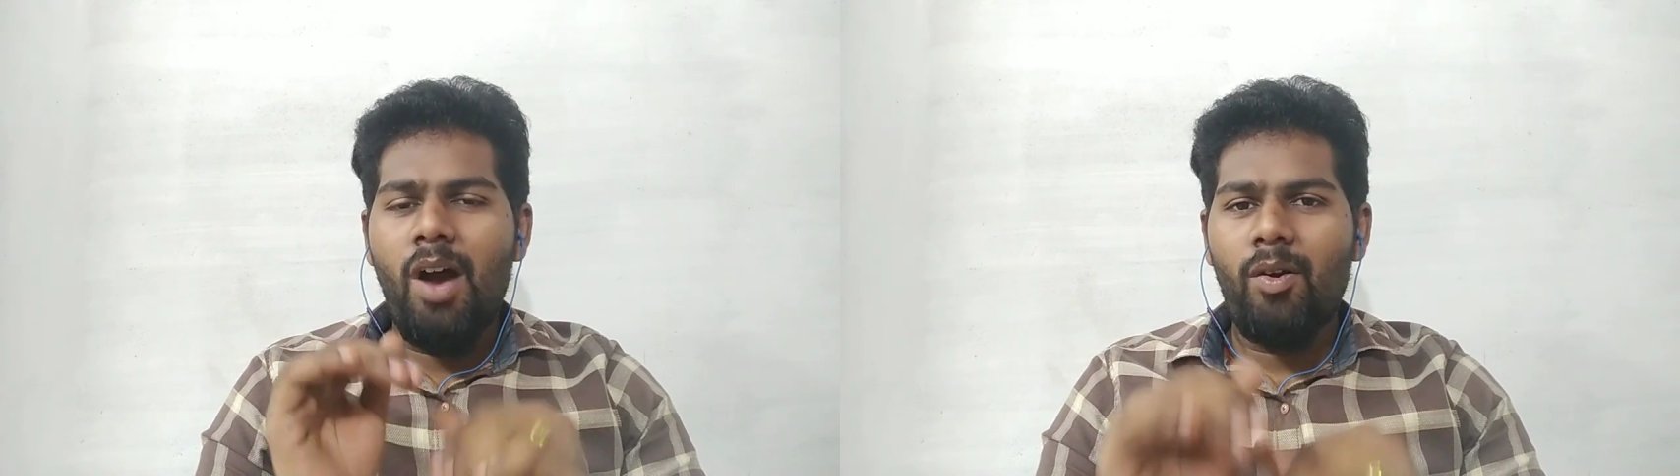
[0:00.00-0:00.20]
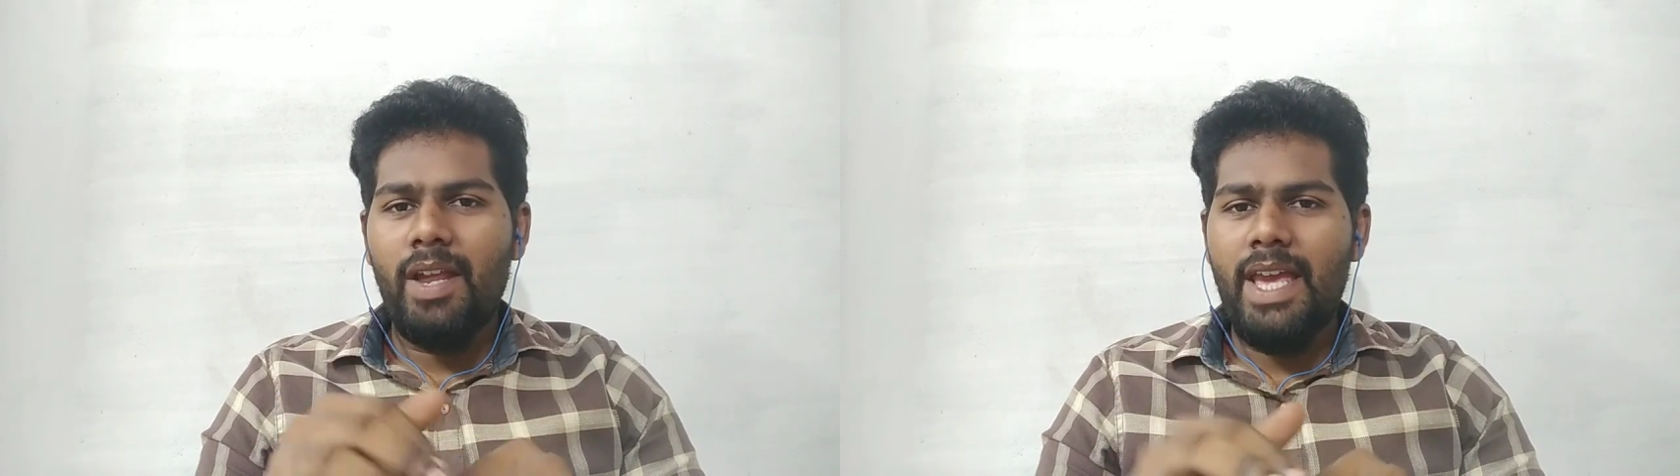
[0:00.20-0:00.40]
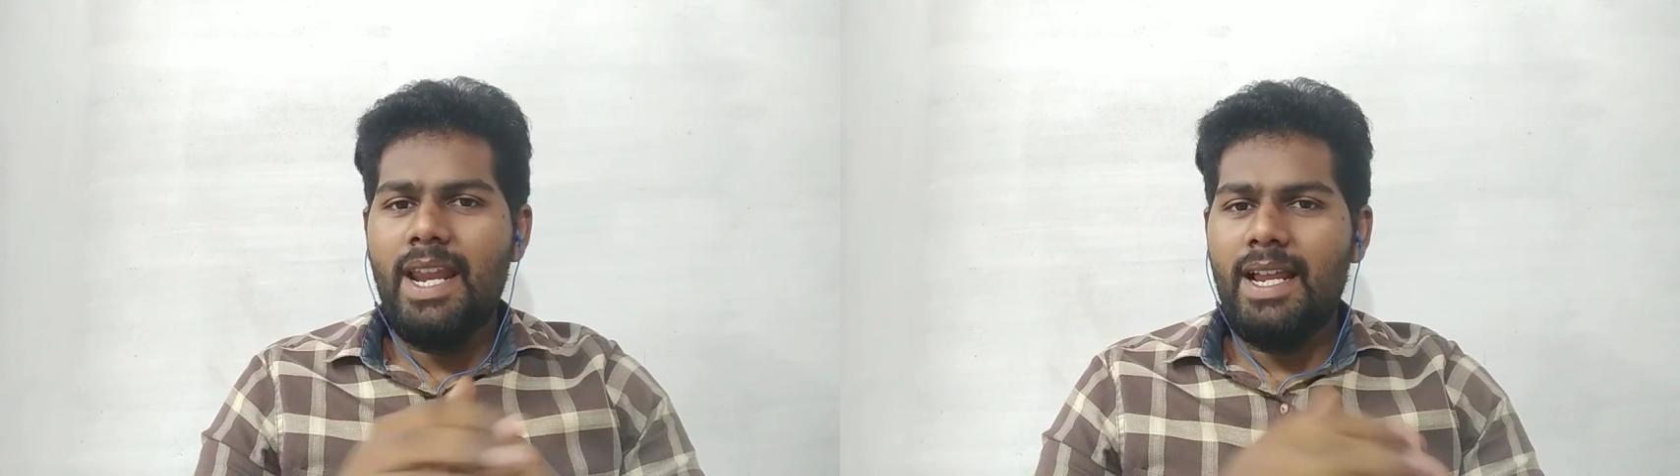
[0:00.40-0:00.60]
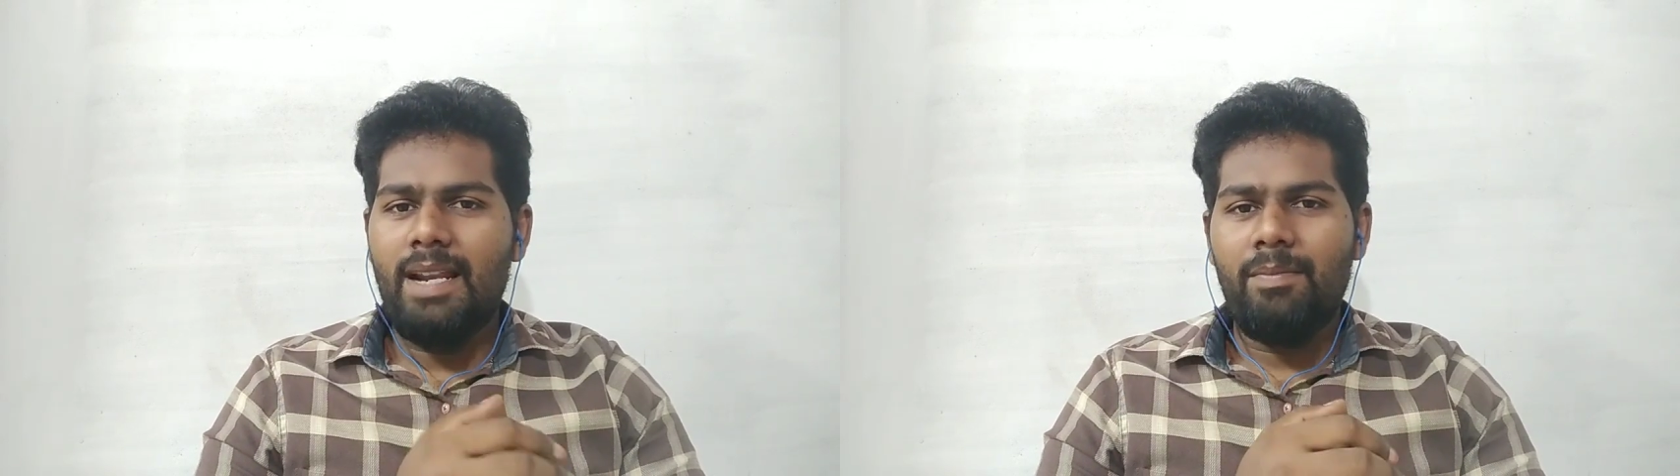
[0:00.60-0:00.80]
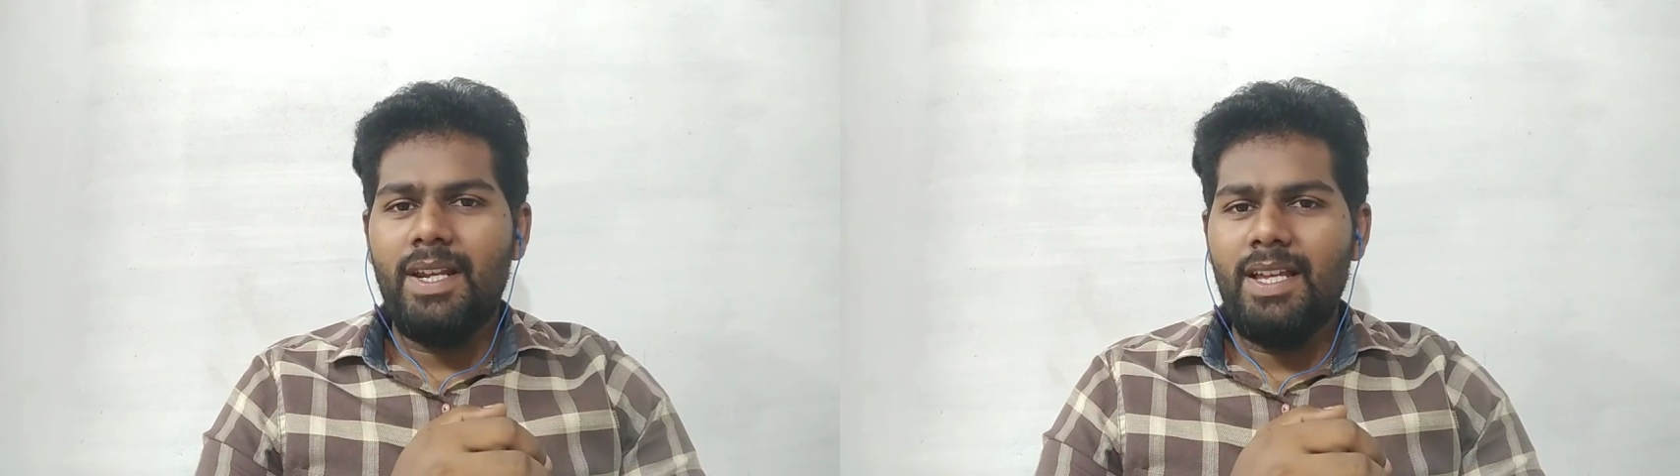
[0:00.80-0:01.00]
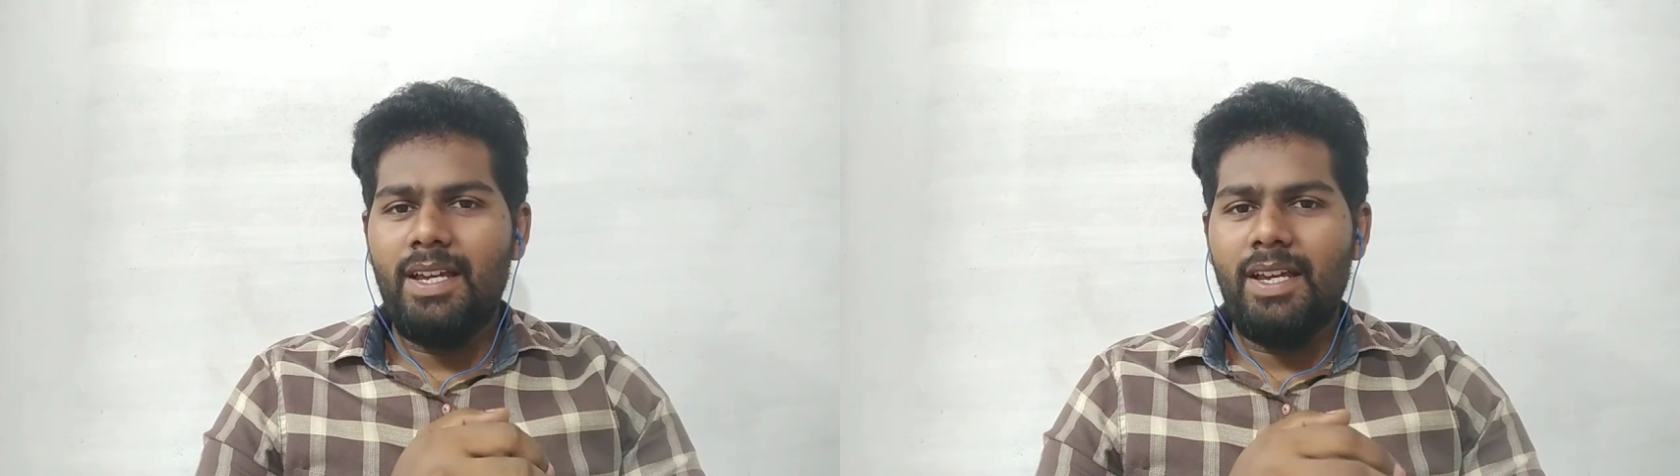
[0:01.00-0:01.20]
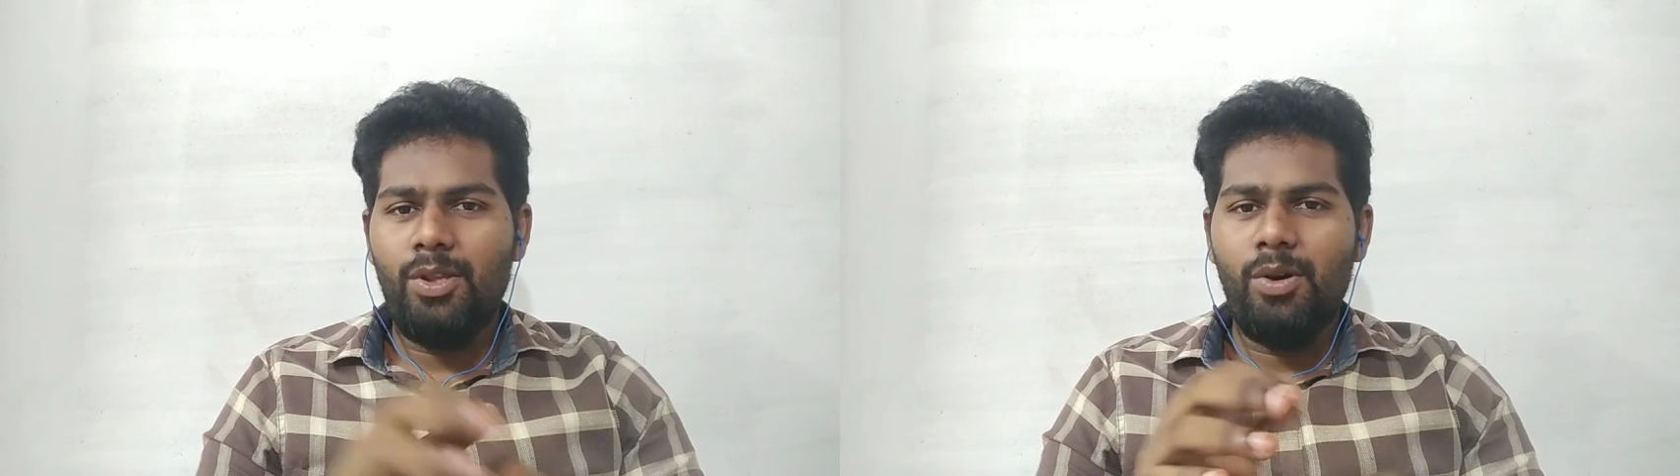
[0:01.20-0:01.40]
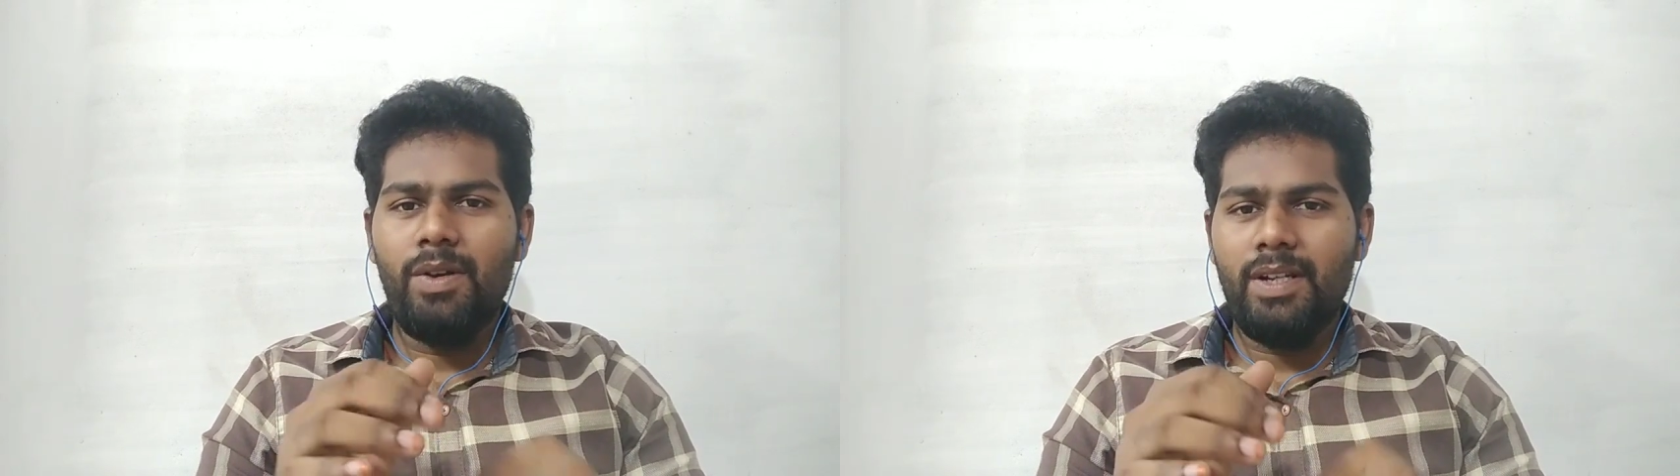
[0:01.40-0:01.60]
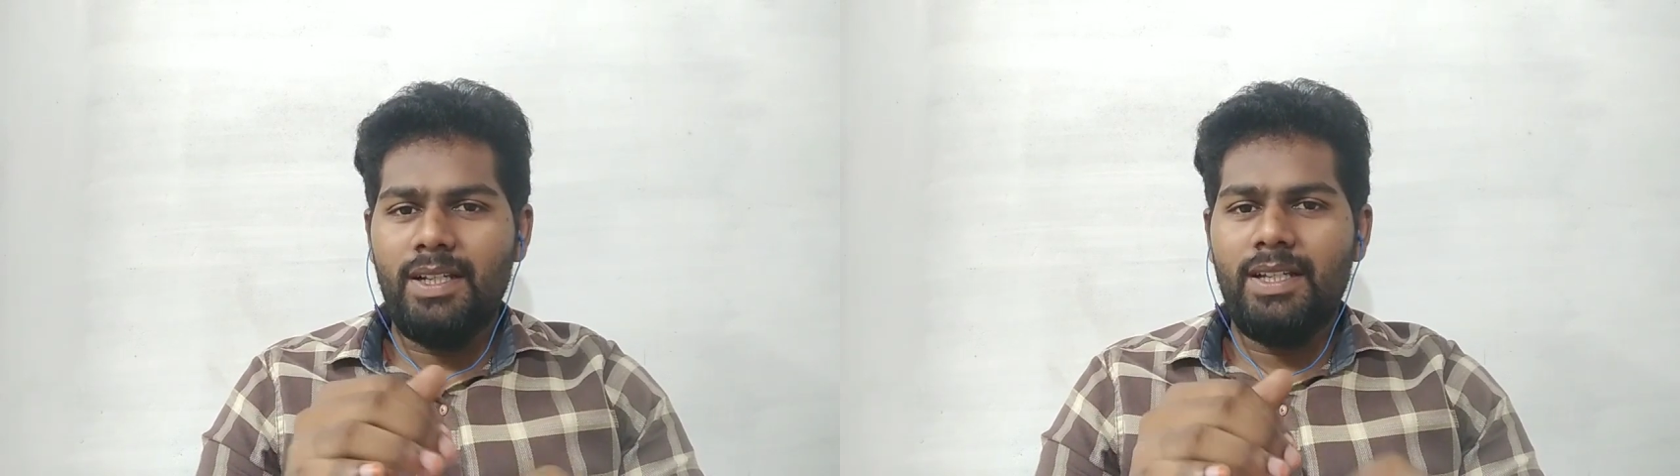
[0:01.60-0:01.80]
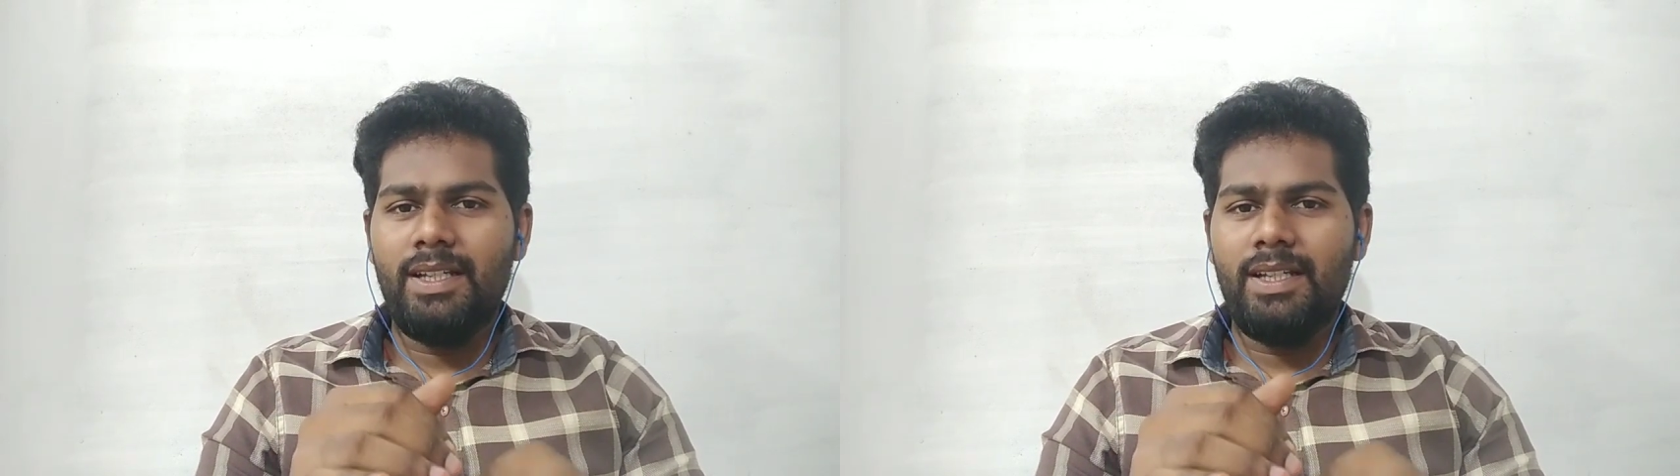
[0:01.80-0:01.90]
அவரோட ஏற்களப்பையில் ஏதோ ஒரு